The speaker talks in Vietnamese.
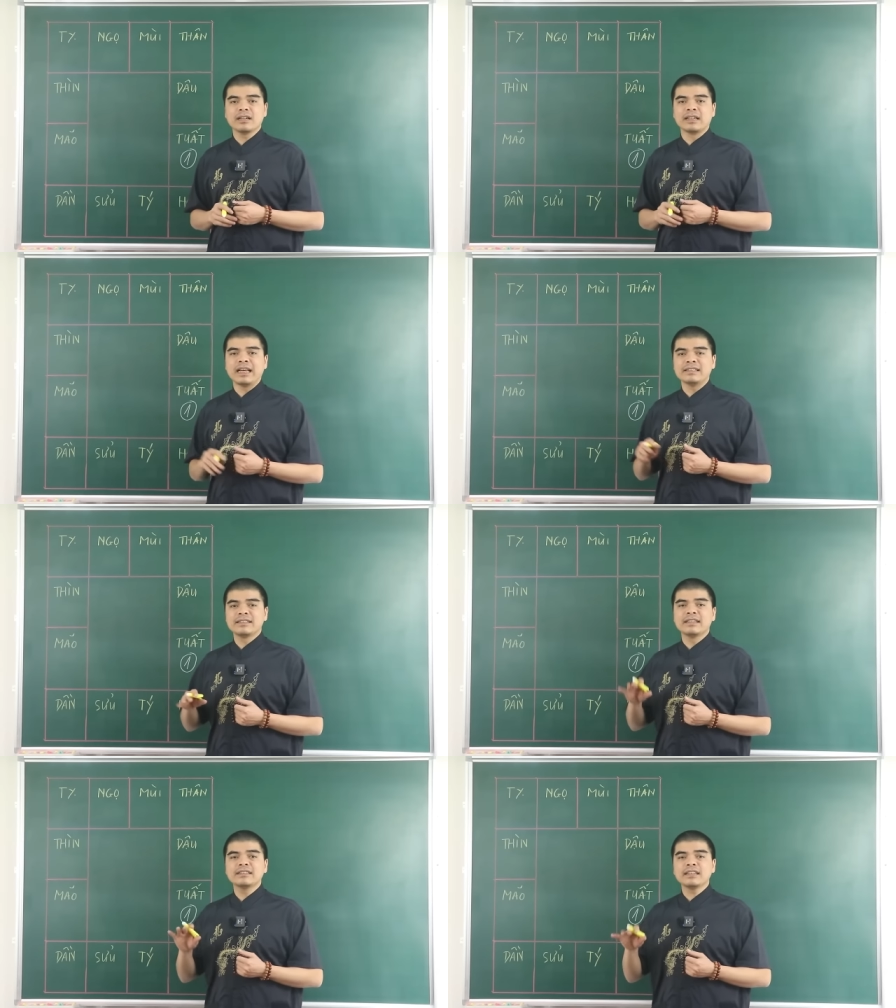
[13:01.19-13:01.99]
cần hạn
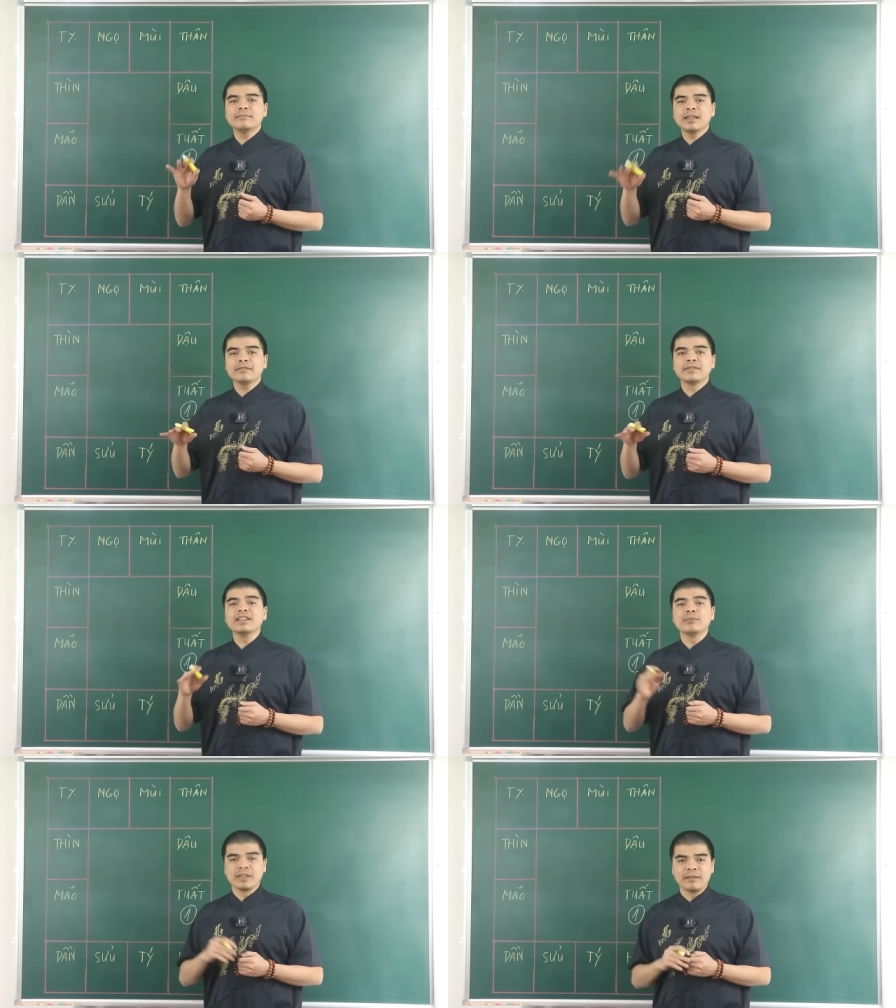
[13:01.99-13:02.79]
chế xích mích với
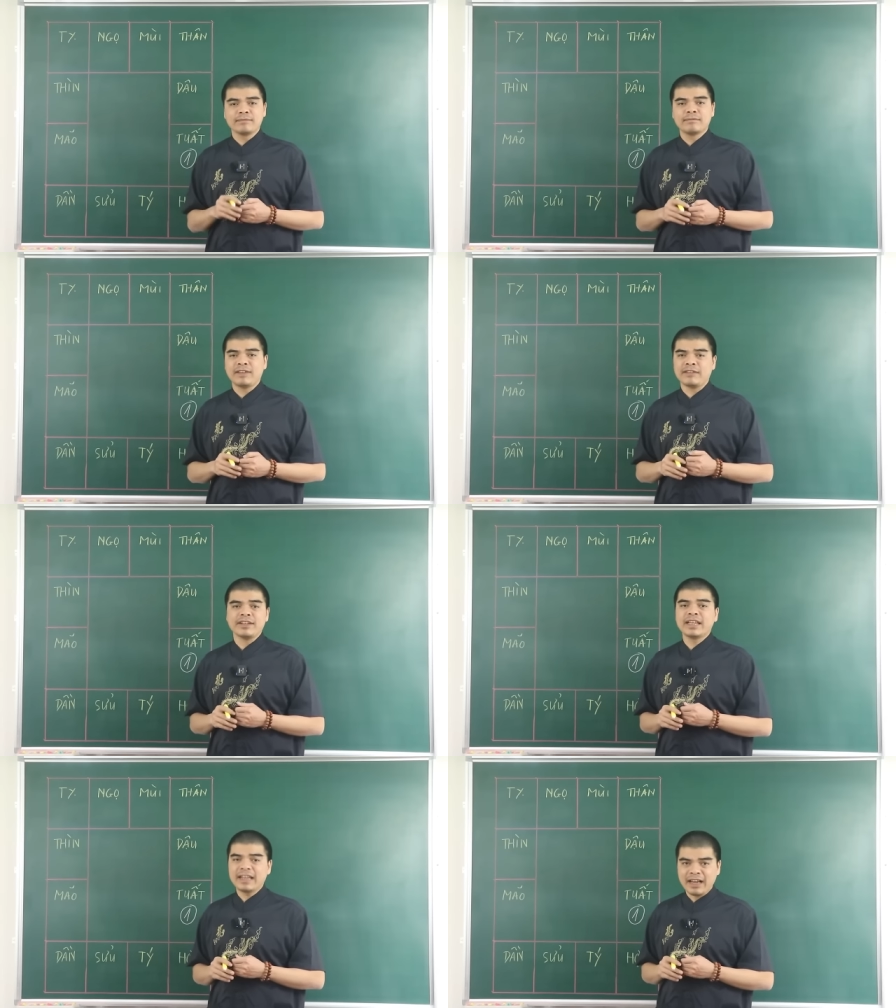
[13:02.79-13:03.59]
đồng nghiệp và
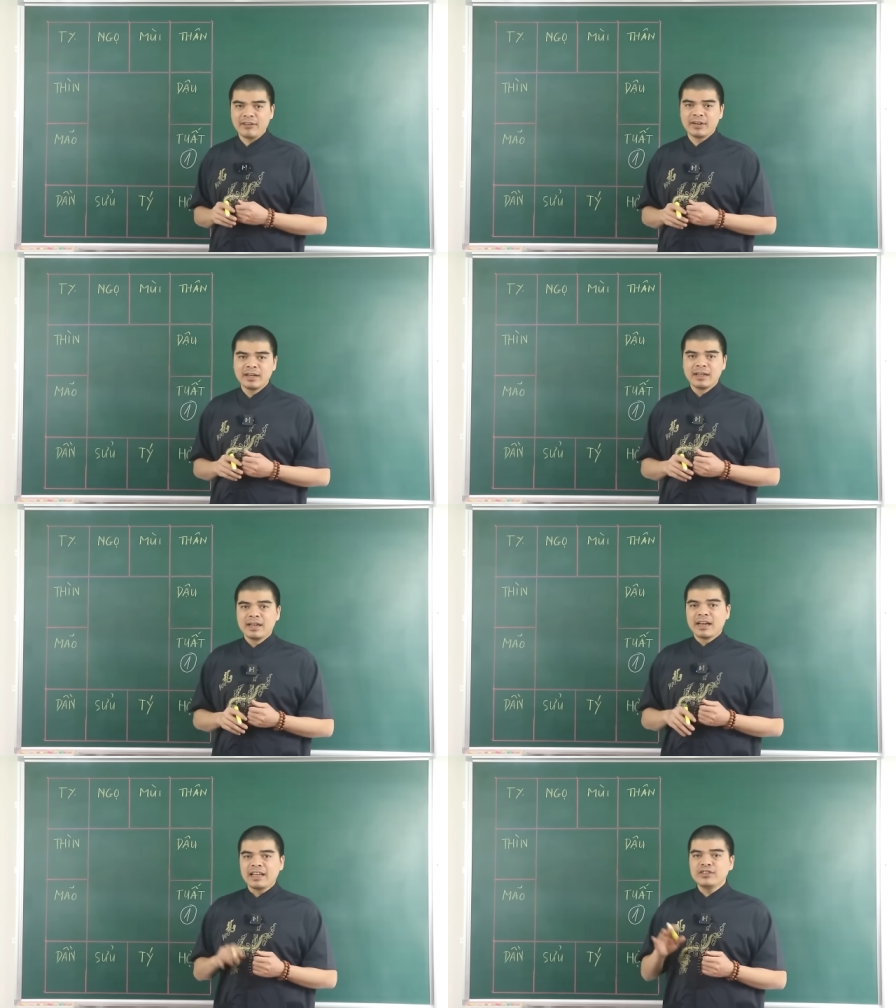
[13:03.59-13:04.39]
với lãnh đạo.
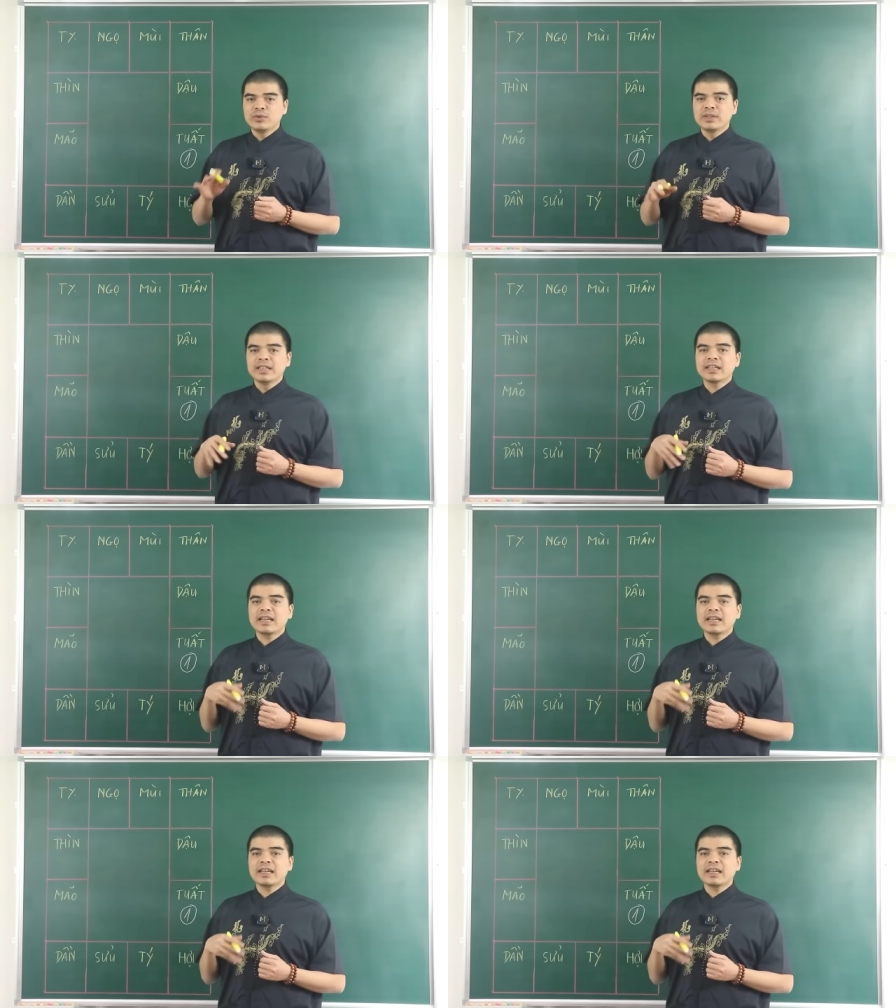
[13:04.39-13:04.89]
Hãy chú ý